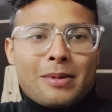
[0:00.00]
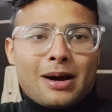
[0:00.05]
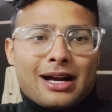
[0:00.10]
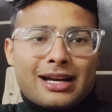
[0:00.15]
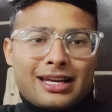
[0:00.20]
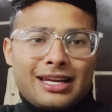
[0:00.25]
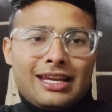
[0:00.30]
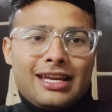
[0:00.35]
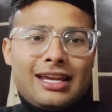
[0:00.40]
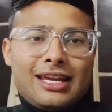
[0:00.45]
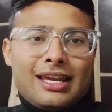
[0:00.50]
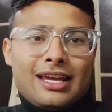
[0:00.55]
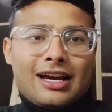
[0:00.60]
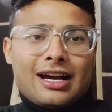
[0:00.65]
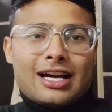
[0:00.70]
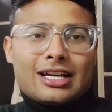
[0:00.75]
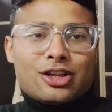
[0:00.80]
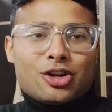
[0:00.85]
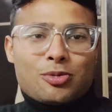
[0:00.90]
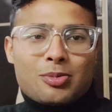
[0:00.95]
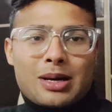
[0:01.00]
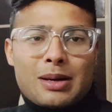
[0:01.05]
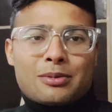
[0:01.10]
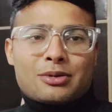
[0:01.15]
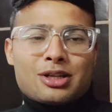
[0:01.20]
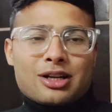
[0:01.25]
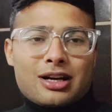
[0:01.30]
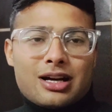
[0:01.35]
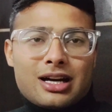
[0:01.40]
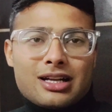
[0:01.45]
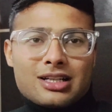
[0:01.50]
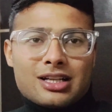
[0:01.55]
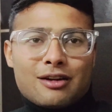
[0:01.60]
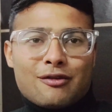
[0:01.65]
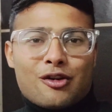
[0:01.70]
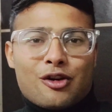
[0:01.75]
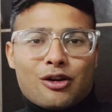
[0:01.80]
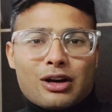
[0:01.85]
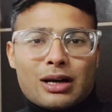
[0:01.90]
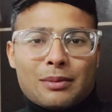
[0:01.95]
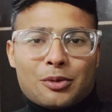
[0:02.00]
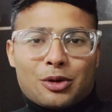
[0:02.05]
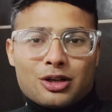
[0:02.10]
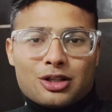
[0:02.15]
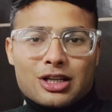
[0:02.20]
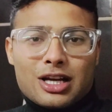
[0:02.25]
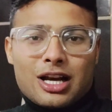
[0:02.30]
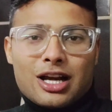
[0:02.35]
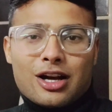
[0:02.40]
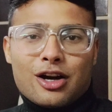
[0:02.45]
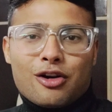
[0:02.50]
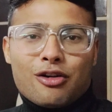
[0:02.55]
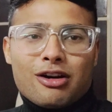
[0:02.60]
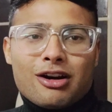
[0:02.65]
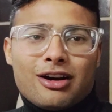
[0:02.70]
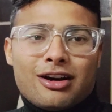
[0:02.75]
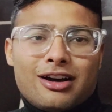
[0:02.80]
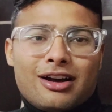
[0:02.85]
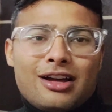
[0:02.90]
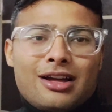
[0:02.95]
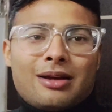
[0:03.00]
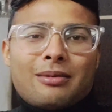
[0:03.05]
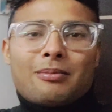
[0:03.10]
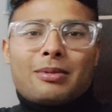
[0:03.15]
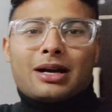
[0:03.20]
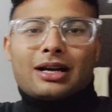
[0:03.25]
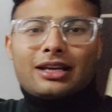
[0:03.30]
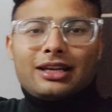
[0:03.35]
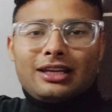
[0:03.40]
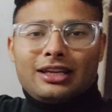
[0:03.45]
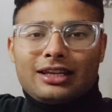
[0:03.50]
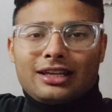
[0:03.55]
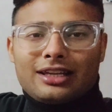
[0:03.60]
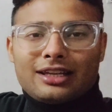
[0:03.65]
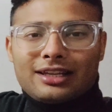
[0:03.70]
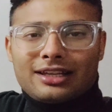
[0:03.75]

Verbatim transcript: बाकी आई होप आप आज का ब्लॉग आपको अच्छा लगा होगा बाकी